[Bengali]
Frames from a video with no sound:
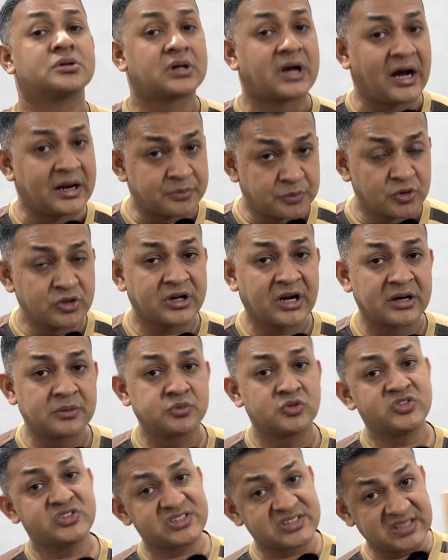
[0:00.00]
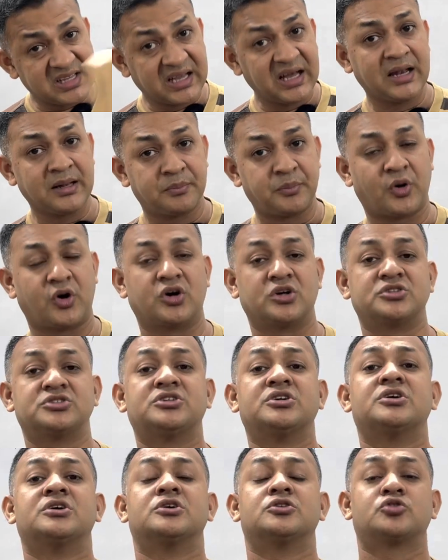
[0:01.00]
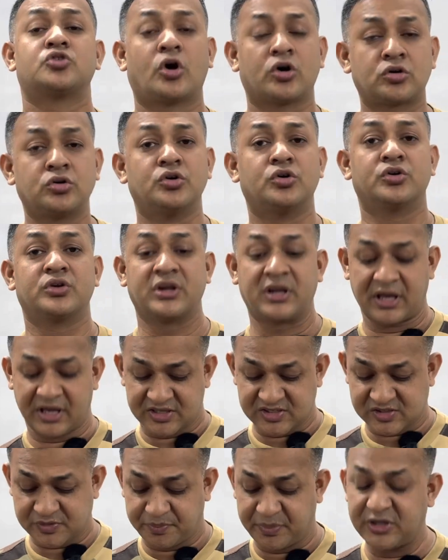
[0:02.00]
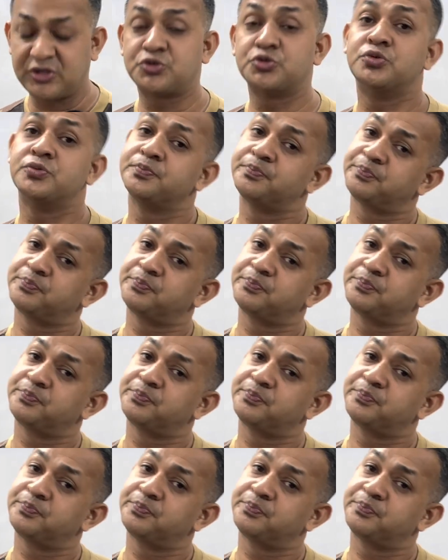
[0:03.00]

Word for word: কার্বন কার্বন সিঙ্গল বন্ড তখন এসপি টু